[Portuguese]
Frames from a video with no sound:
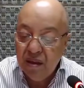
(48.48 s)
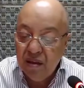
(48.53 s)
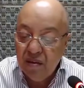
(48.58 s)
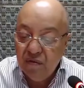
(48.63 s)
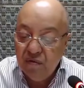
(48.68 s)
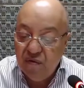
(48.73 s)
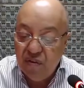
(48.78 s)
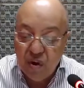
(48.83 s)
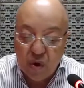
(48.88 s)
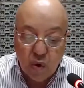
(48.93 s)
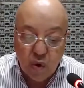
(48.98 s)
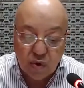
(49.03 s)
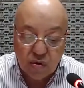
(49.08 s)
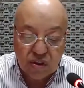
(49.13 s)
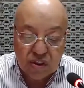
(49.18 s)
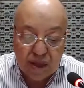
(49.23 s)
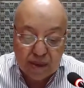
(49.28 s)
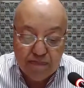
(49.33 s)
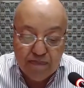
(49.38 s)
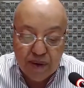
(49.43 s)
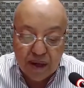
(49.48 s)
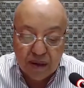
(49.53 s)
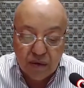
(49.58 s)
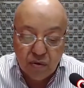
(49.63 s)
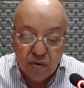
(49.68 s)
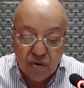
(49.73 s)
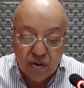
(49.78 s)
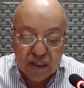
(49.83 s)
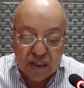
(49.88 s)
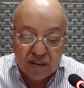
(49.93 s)
ficou
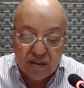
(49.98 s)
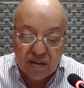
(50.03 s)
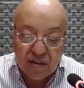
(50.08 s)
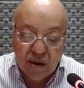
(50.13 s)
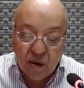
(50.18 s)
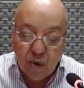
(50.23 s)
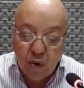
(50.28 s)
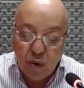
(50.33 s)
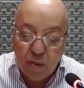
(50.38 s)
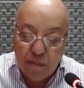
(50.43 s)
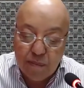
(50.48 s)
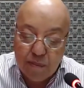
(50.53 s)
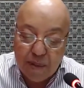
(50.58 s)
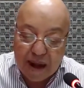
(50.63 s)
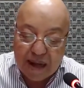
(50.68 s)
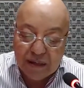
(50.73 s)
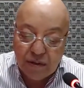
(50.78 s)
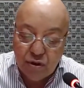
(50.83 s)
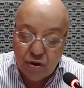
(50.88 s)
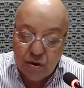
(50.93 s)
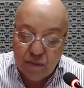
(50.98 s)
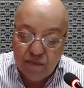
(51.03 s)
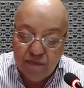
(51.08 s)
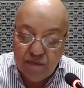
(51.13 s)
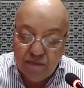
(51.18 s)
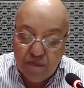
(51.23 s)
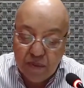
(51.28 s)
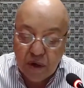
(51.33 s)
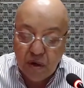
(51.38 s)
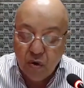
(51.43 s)
sabendo desse combate
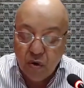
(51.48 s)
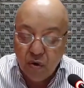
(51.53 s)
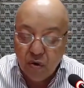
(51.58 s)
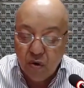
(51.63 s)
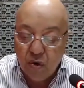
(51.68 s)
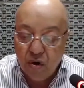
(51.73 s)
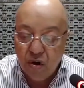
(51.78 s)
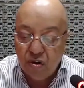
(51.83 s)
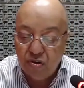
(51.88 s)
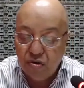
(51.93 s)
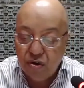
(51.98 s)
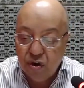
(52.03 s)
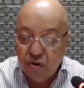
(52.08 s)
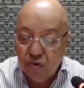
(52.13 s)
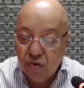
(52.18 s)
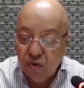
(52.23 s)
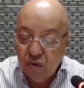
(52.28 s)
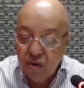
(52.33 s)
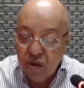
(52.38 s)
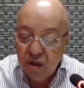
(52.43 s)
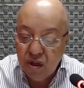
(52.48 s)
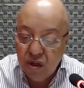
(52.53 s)
biológico